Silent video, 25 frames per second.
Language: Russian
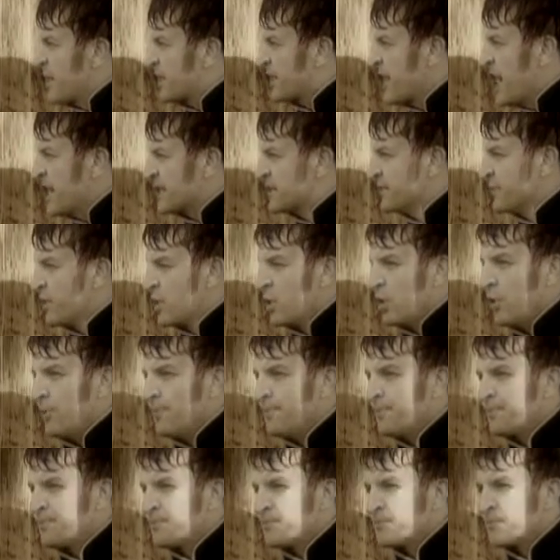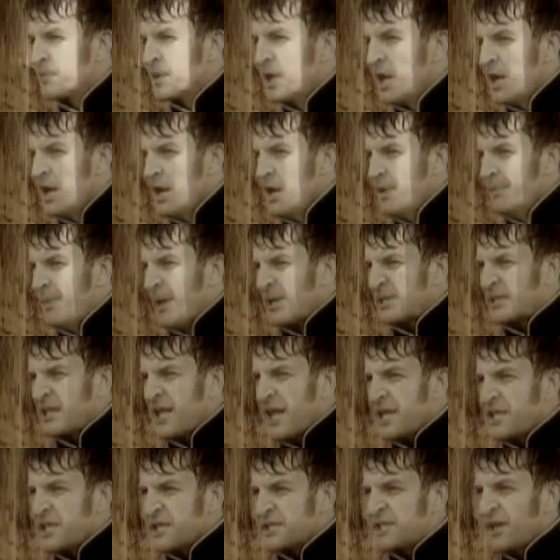Приказываю,
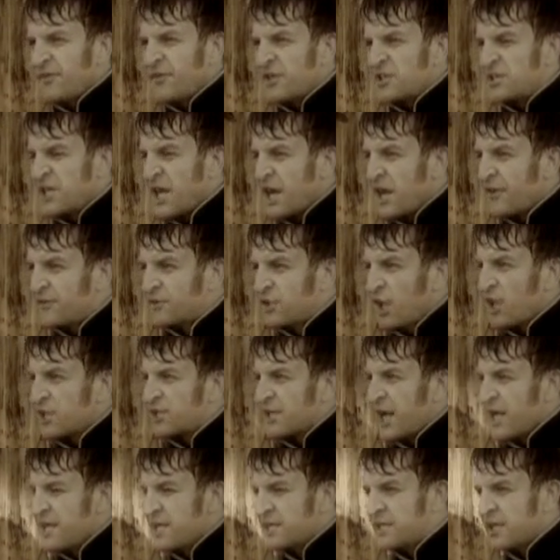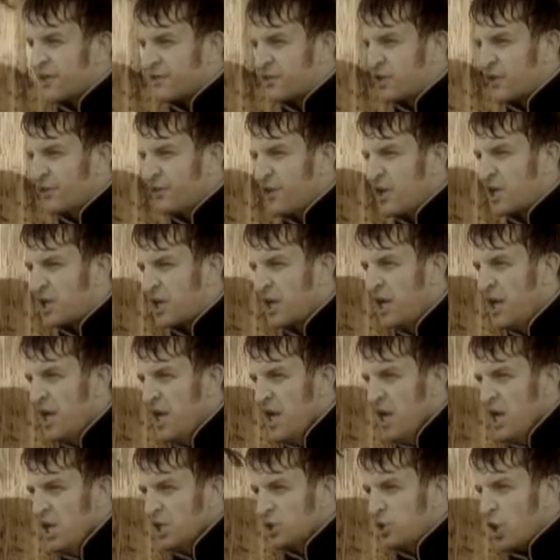последний из офицеров, кто останется в живых,
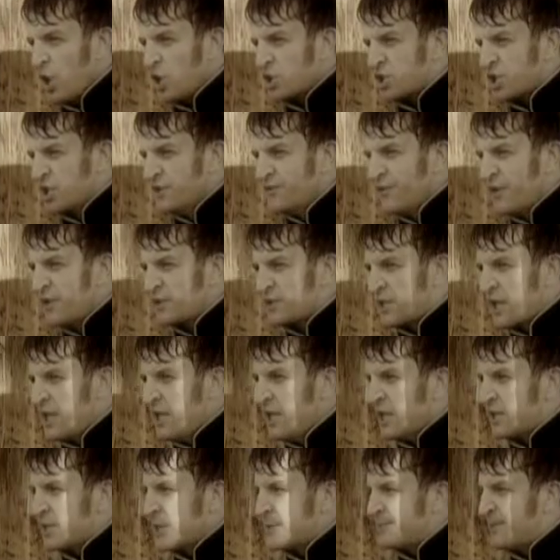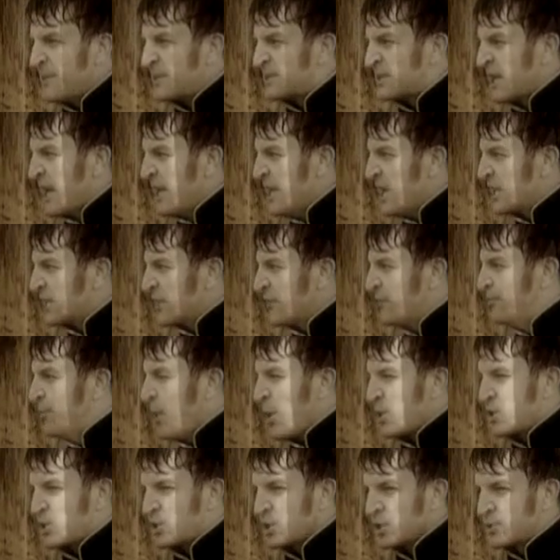должен выстрелить из пистолета
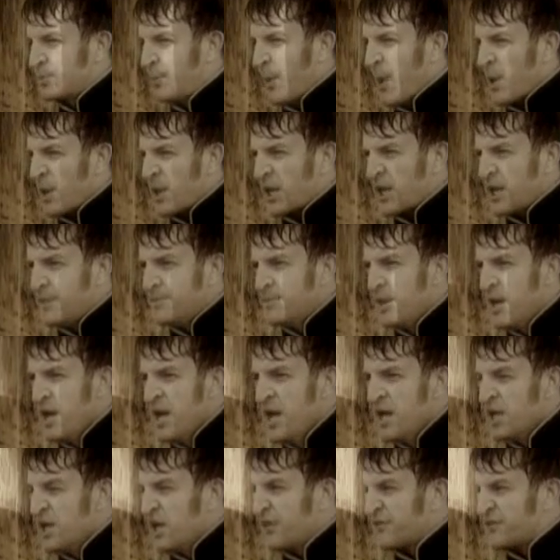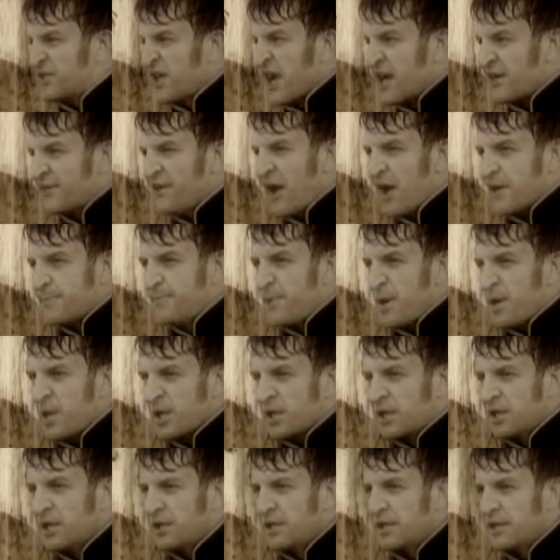в бочку с порохом и взорвать
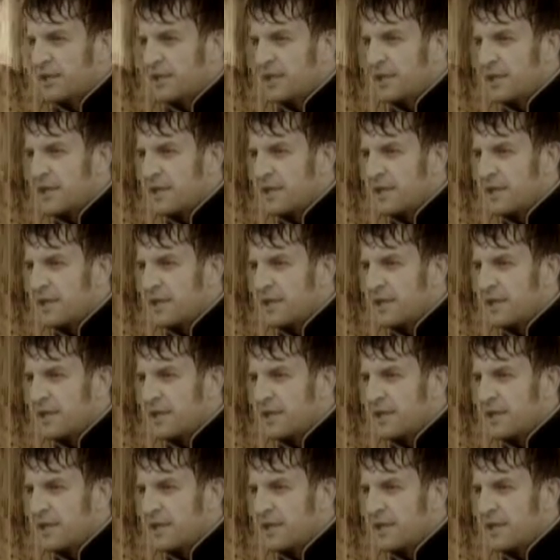брик.